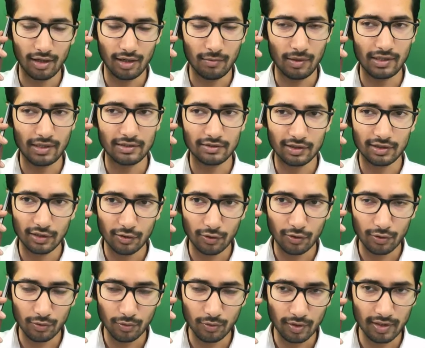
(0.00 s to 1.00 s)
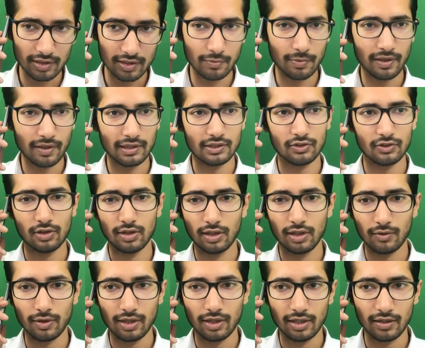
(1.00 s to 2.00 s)
आप आई सी आई डॉट ओ आर जी पर रजिस्टर
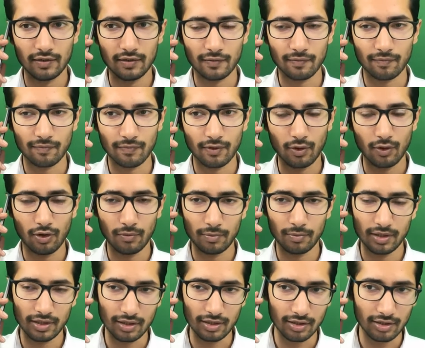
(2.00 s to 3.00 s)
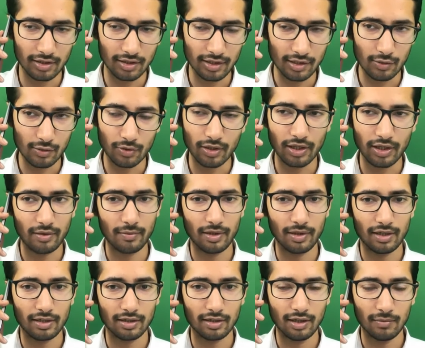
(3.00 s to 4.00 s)
करवा लेना और अपने थर्ड ईयर होने के
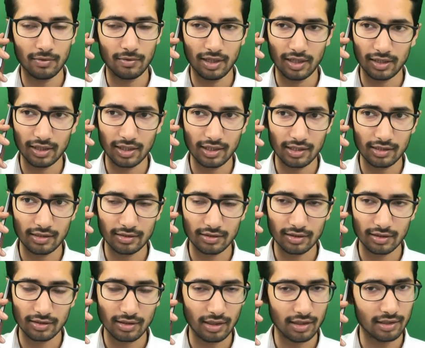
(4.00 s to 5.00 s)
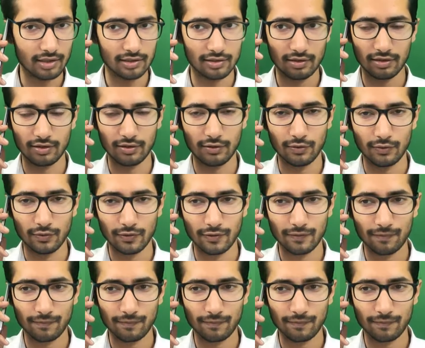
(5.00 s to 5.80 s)
बाद आप डायरेक्ट एंट्री से स्टार्ट कर सकते हो